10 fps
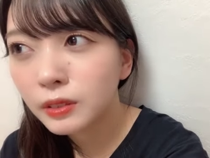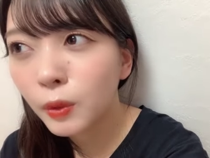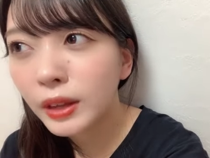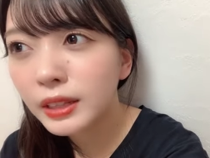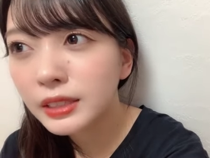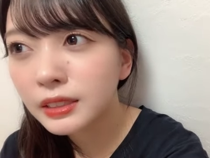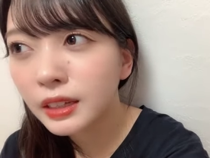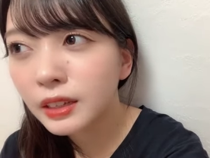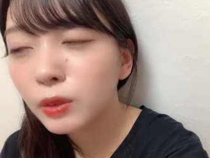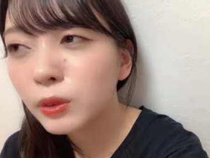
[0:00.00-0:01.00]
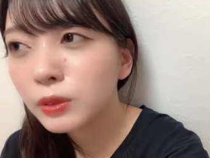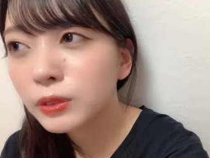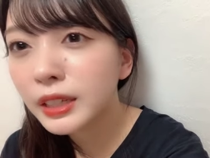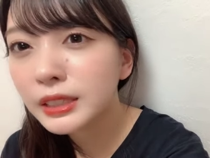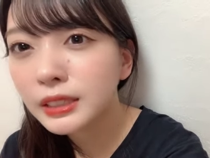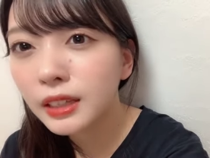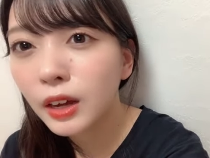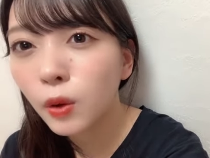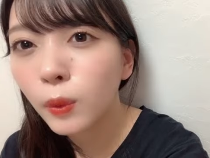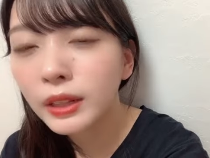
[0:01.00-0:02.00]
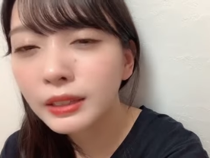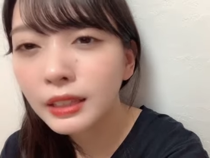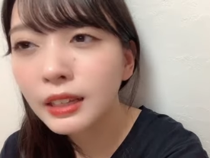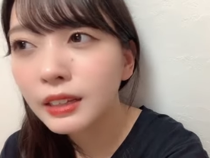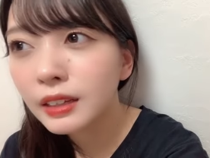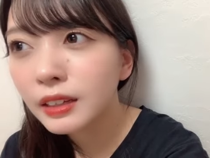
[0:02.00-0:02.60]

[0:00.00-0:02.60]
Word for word: お話し会の受付が終わって